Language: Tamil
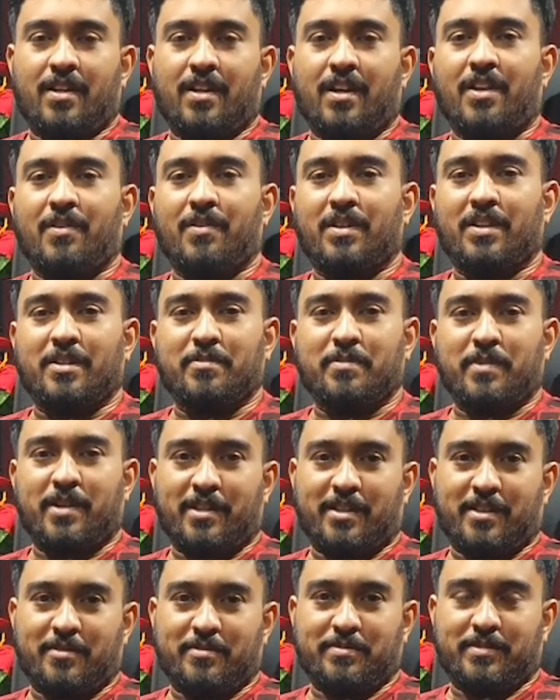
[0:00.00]
அனைவருக்கும்
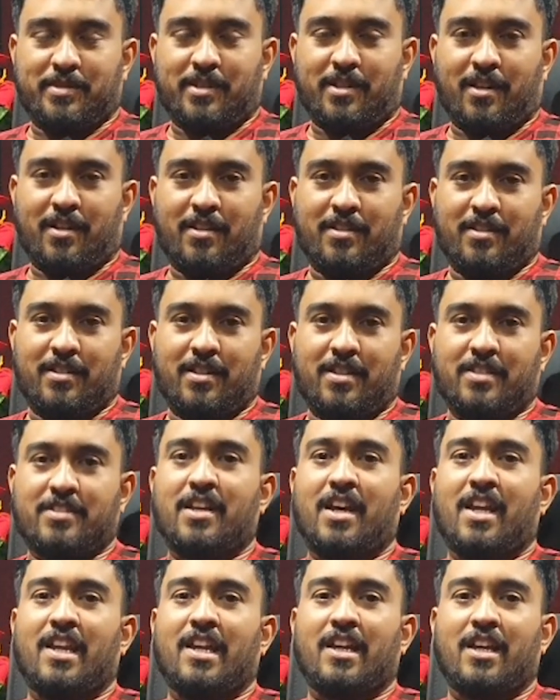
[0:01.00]
வணக்கம் நான்
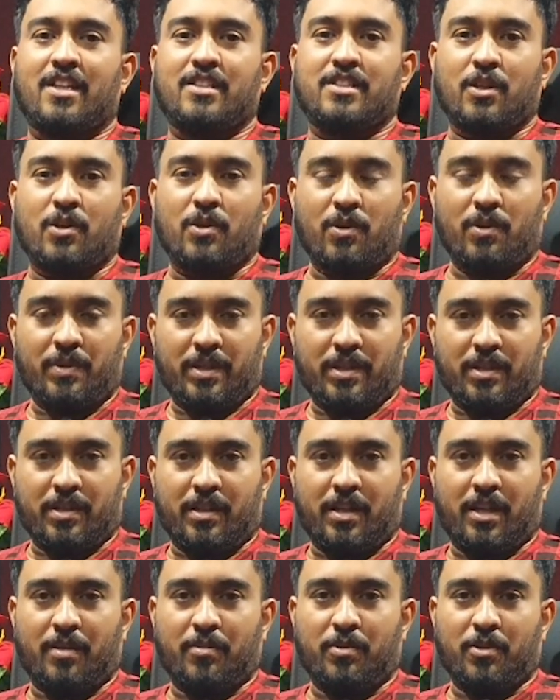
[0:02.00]
சாரங்காய் சக்குழுவின்
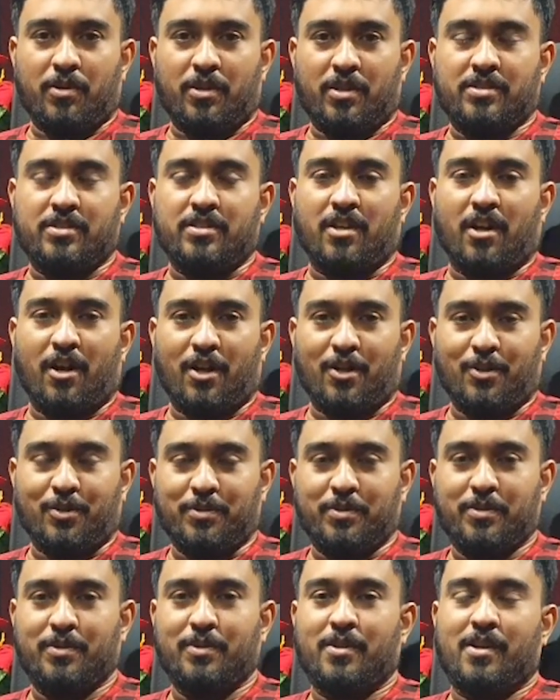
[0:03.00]
கீபோர்டிஸ்ட் சானு
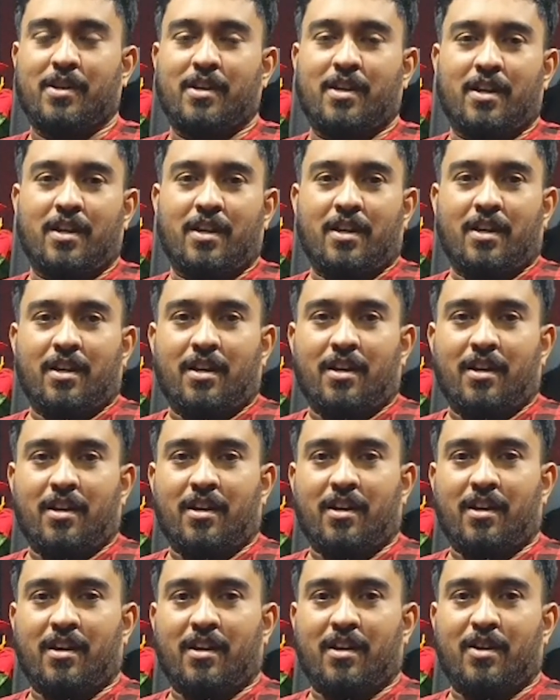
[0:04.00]

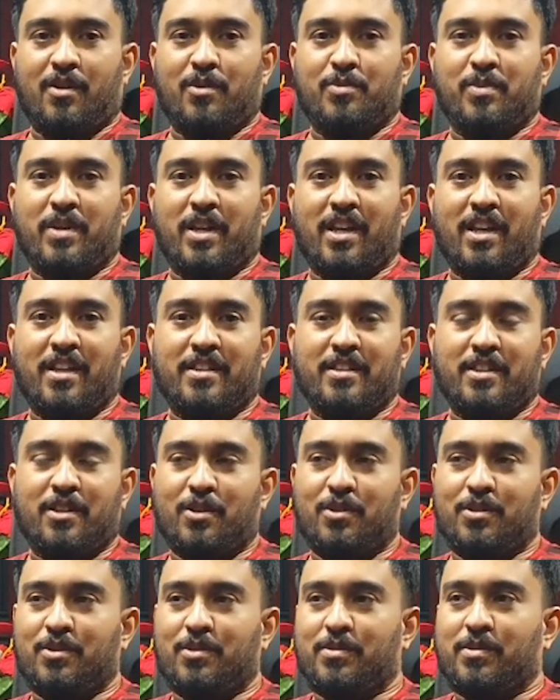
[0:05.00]
உண்மையிலே இந்த
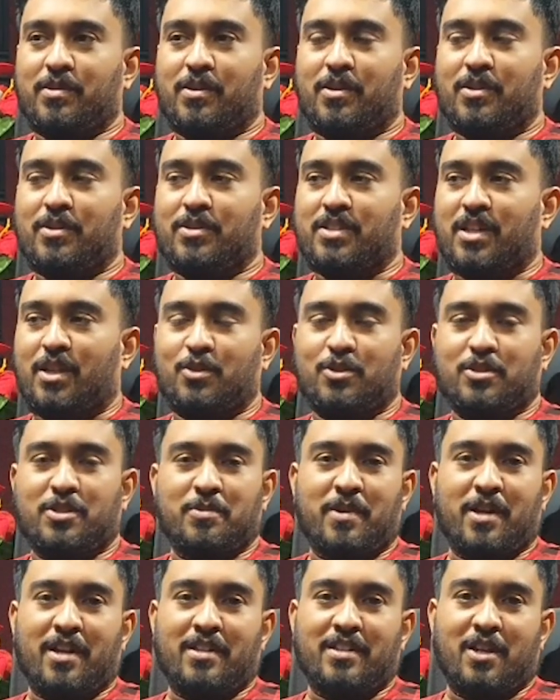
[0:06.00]
ஒரு ஒரு
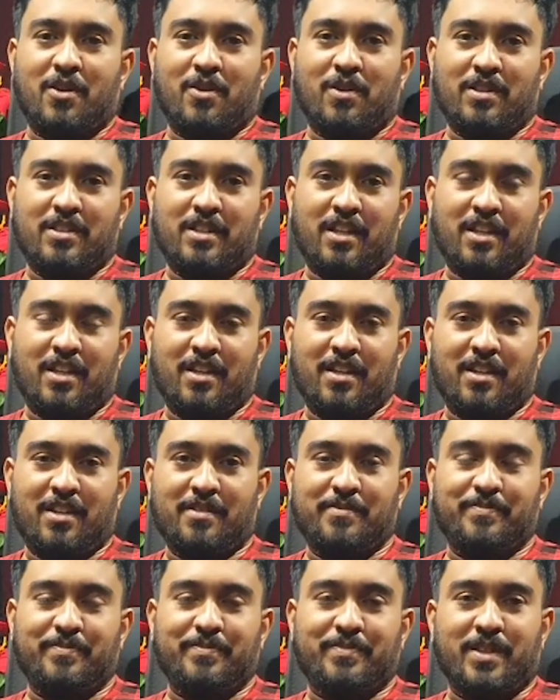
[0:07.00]
சந்தோஷமான தருணத்தில்
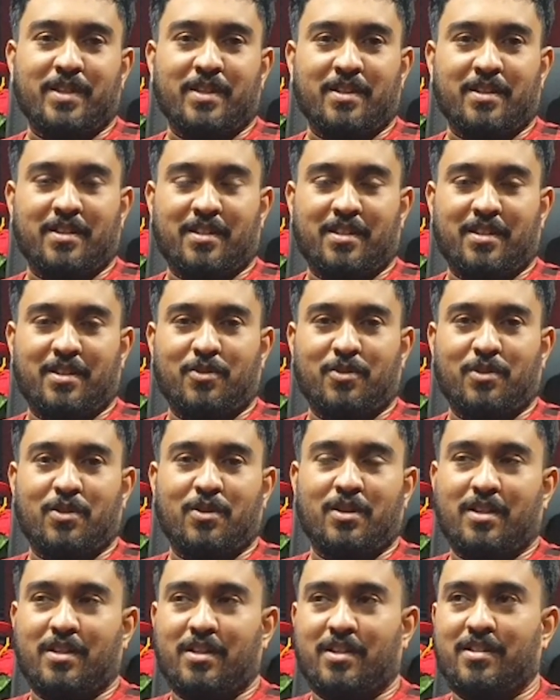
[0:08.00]

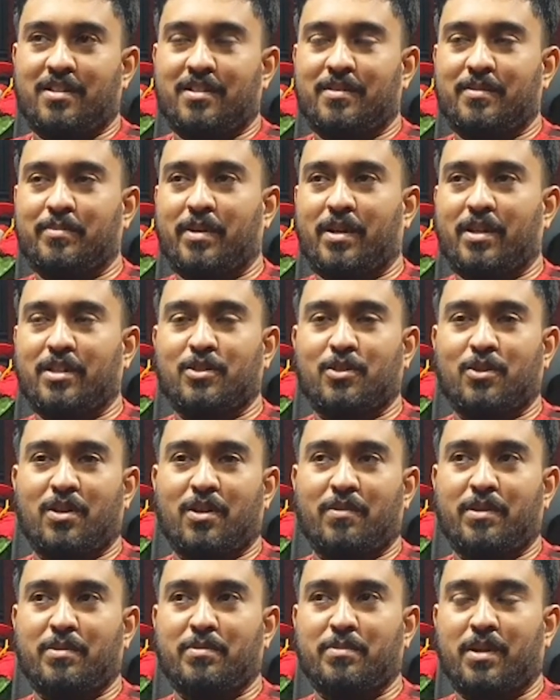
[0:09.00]
உங்களோட பகிர்ந்து கொள்ள
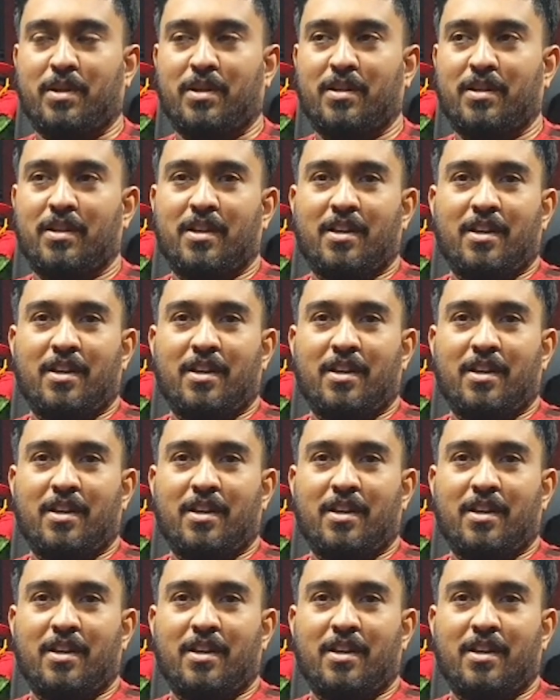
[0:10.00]
விரும்புகிறேன்